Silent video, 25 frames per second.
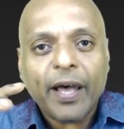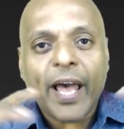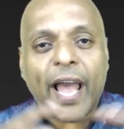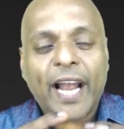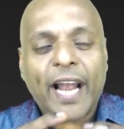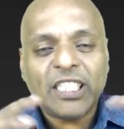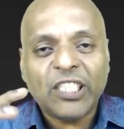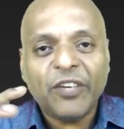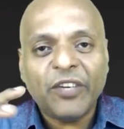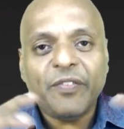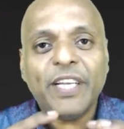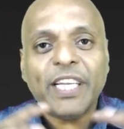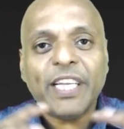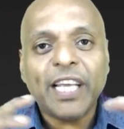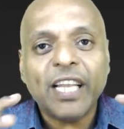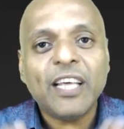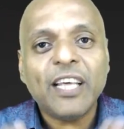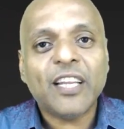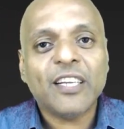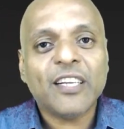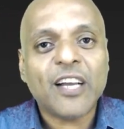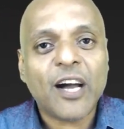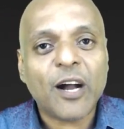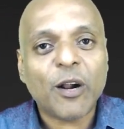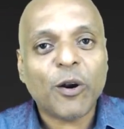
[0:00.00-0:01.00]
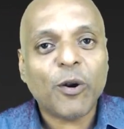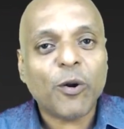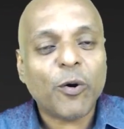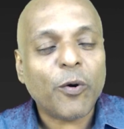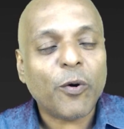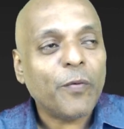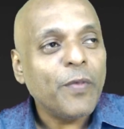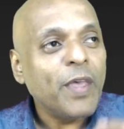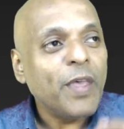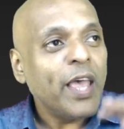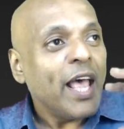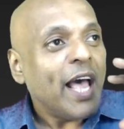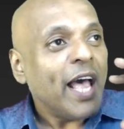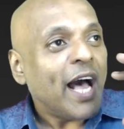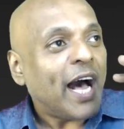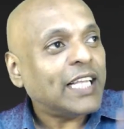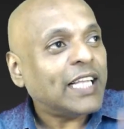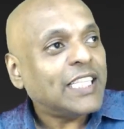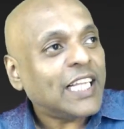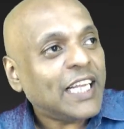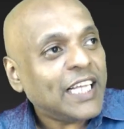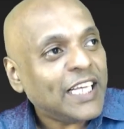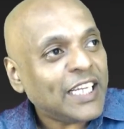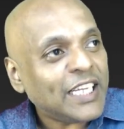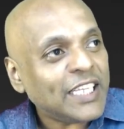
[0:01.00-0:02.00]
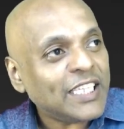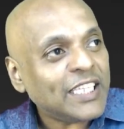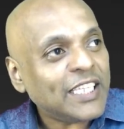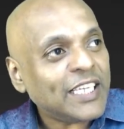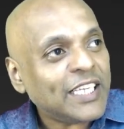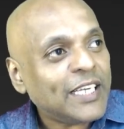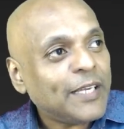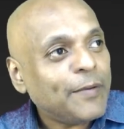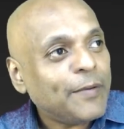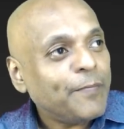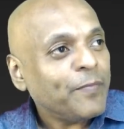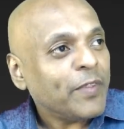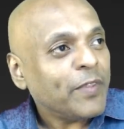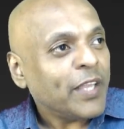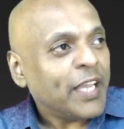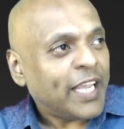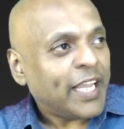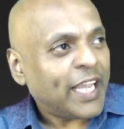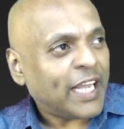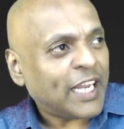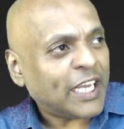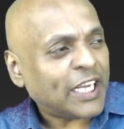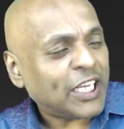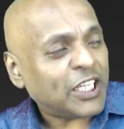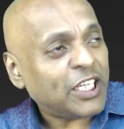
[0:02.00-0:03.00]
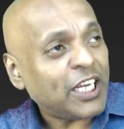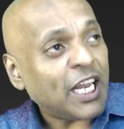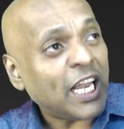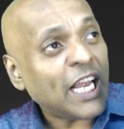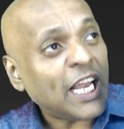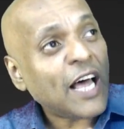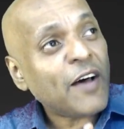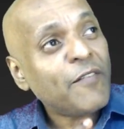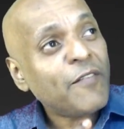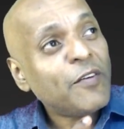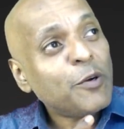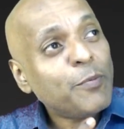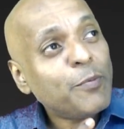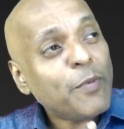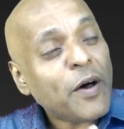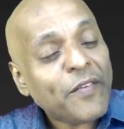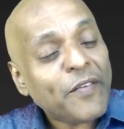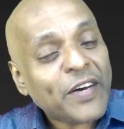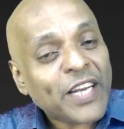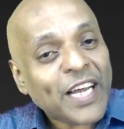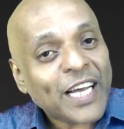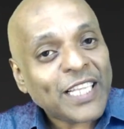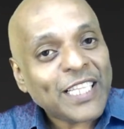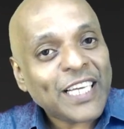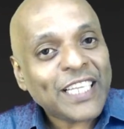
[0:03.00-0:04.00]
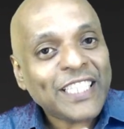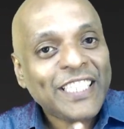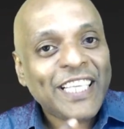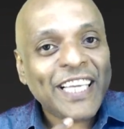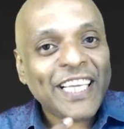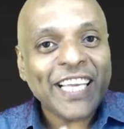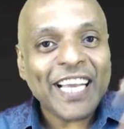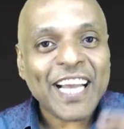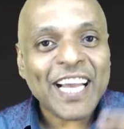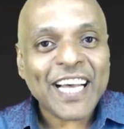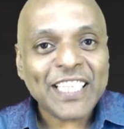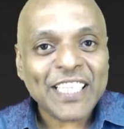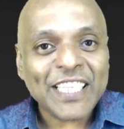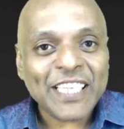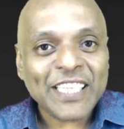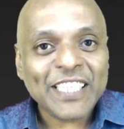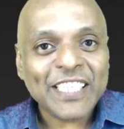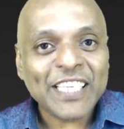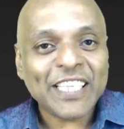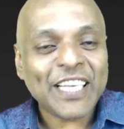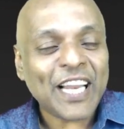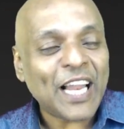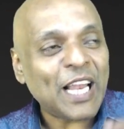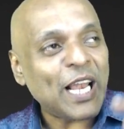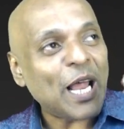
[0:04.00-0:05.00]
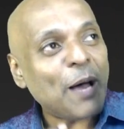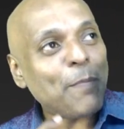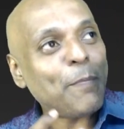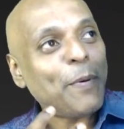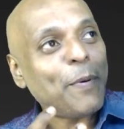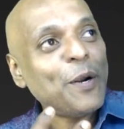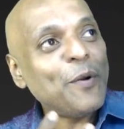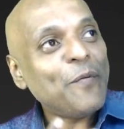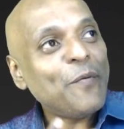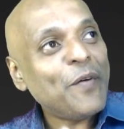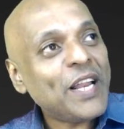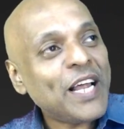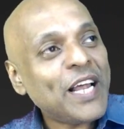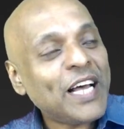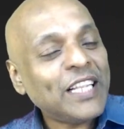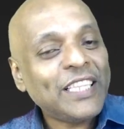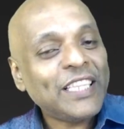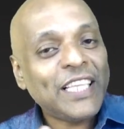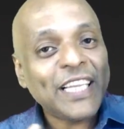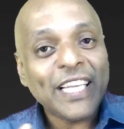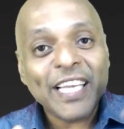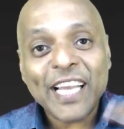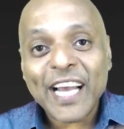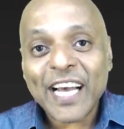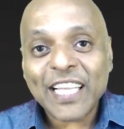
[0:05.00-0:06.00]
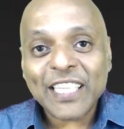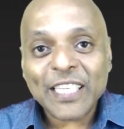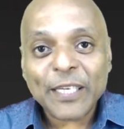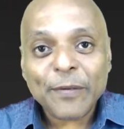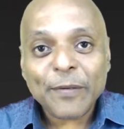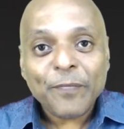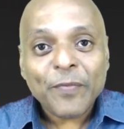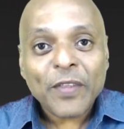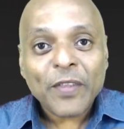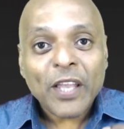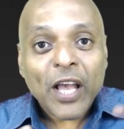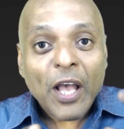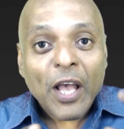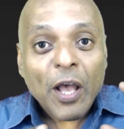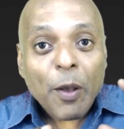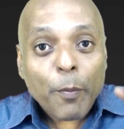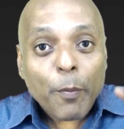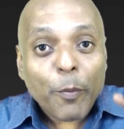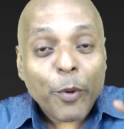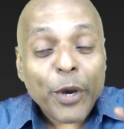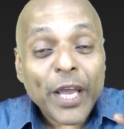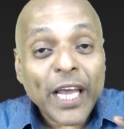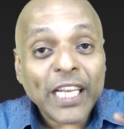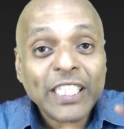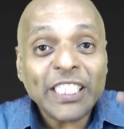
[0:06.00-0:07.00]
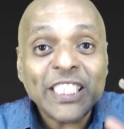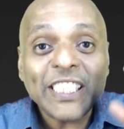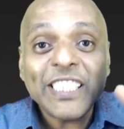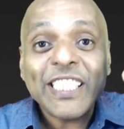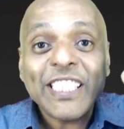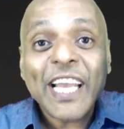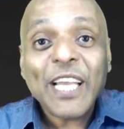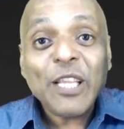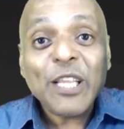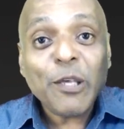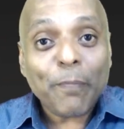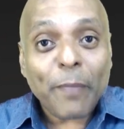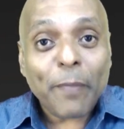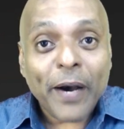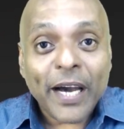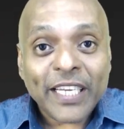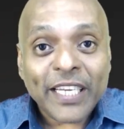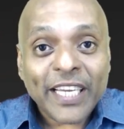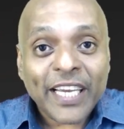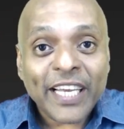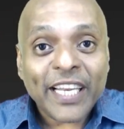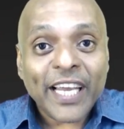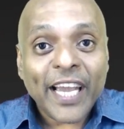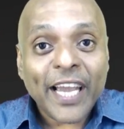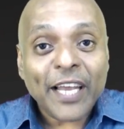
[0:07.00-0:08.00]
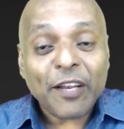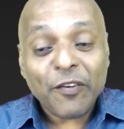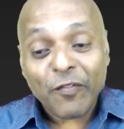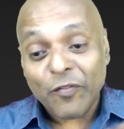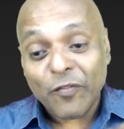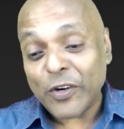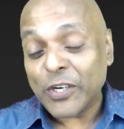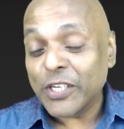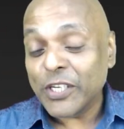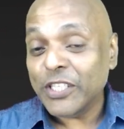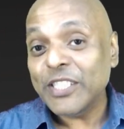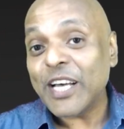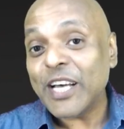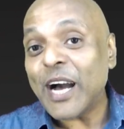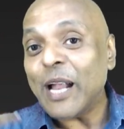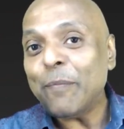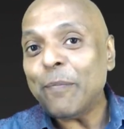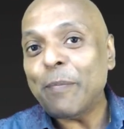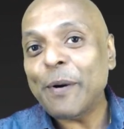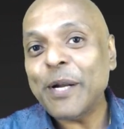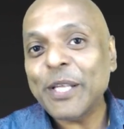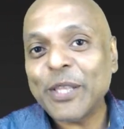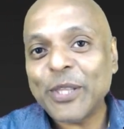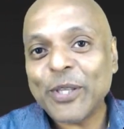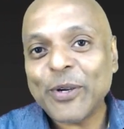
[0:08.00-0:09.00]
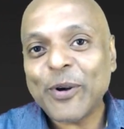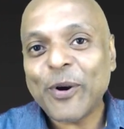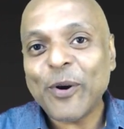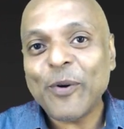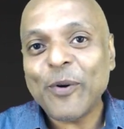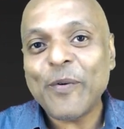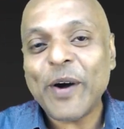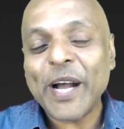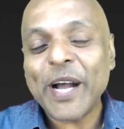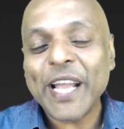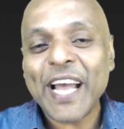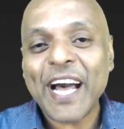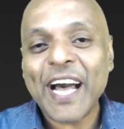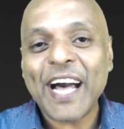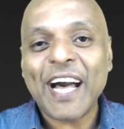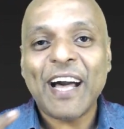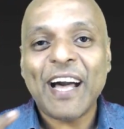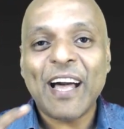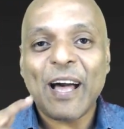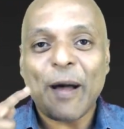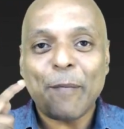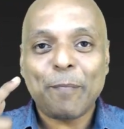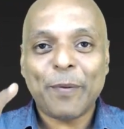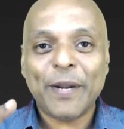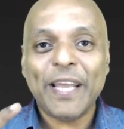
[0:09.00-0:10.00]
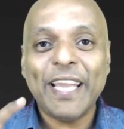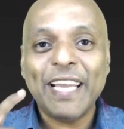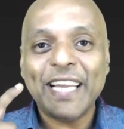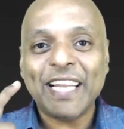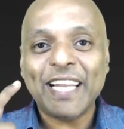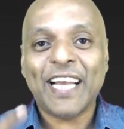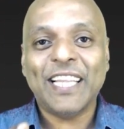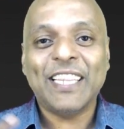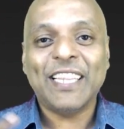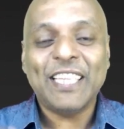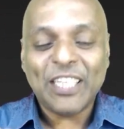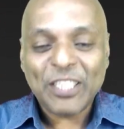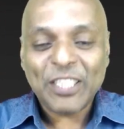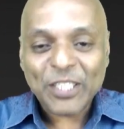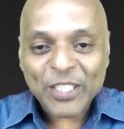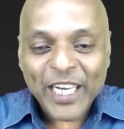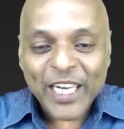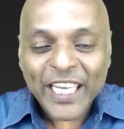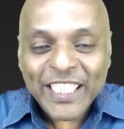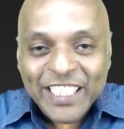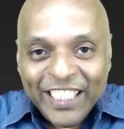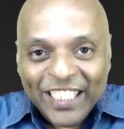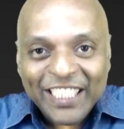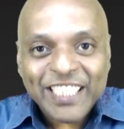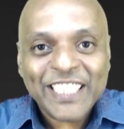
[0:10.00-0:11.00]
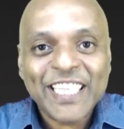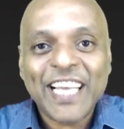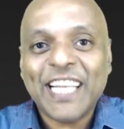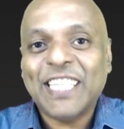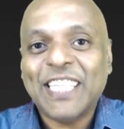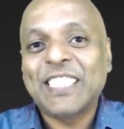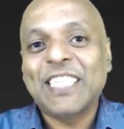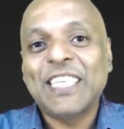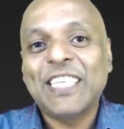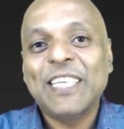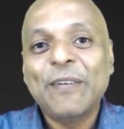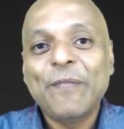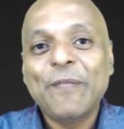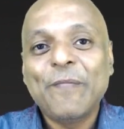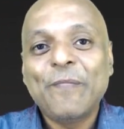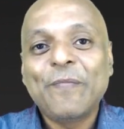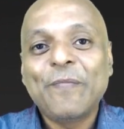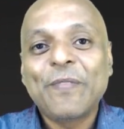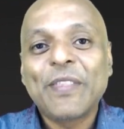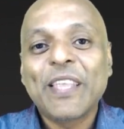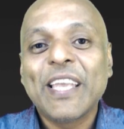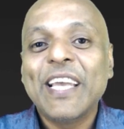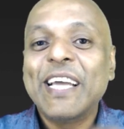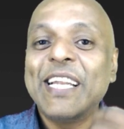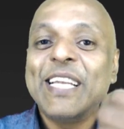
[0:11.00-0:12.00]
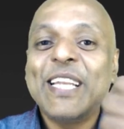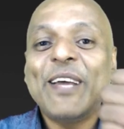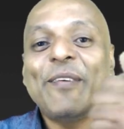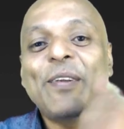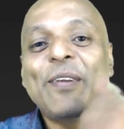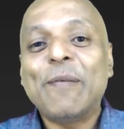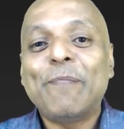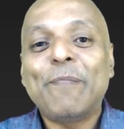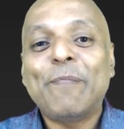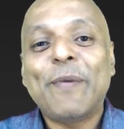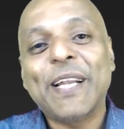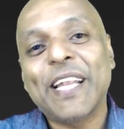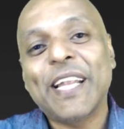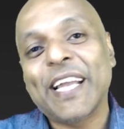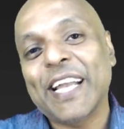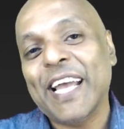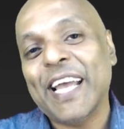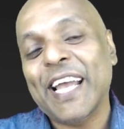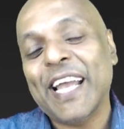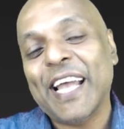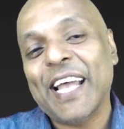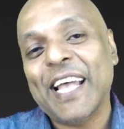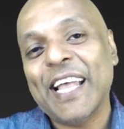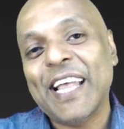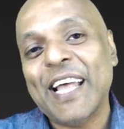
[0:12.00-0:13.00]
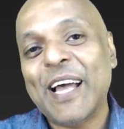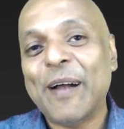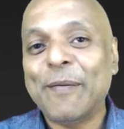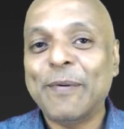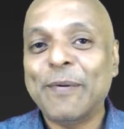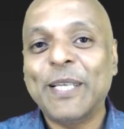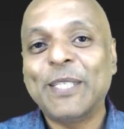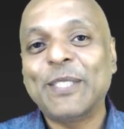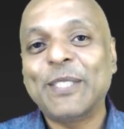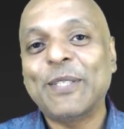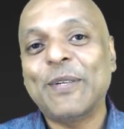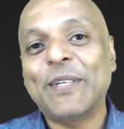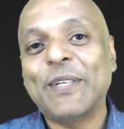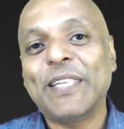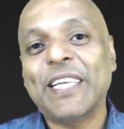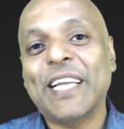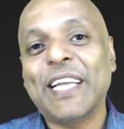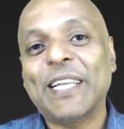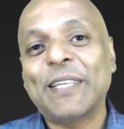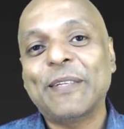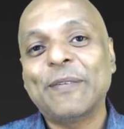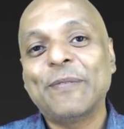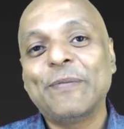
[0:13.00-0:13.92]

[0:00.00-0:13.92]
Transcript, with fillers: ஆக்டிவிட்டியில் இருக்காங்களோ அதிலிருந்து எனக்கு இது நல்லா வருமா வராதான்னு தெரியாது இது நல்லா பண்ணுவேனான்னு தெரியாது முயற்சி செய்து பார்க்கிறேன் விழுந்தால் பிடித்து கொள்வாயா அப்படிங்கிற அந்த ட்ரஸ்ட் நெட் டெவலப் பண்ணுங்க அப்படின்னு சொல்கிறார்